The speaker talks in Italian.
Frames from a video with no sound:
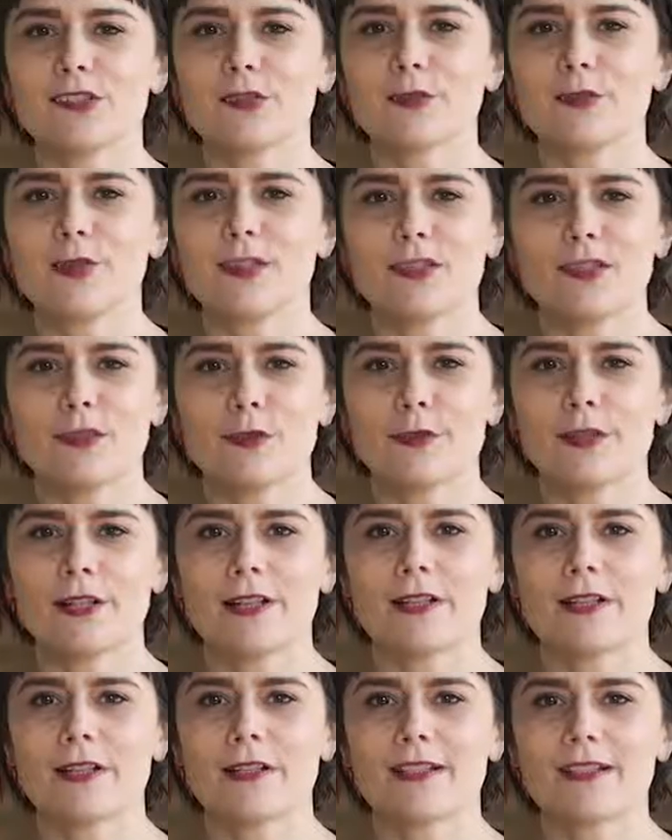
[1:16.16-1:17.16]
sono anche
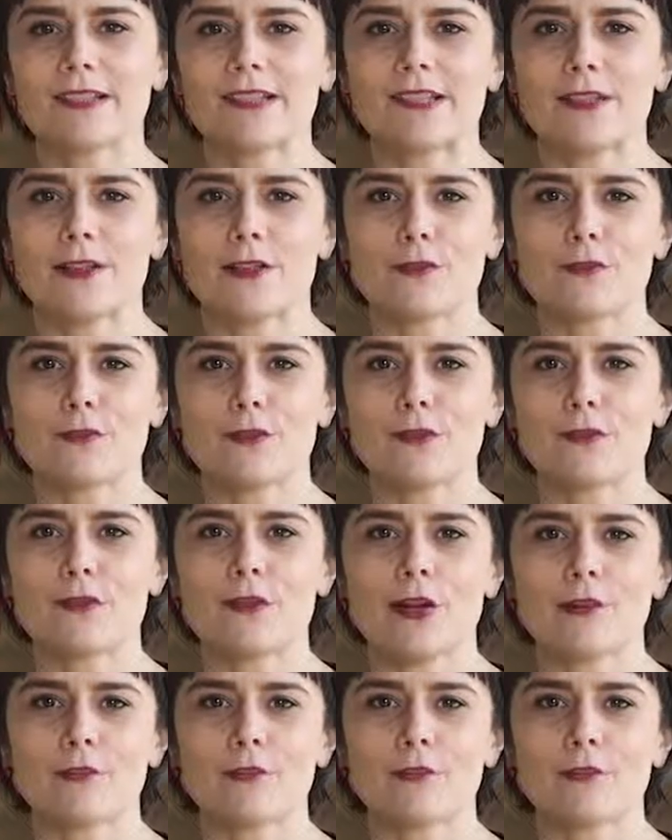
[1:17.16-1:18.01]
quelle che servono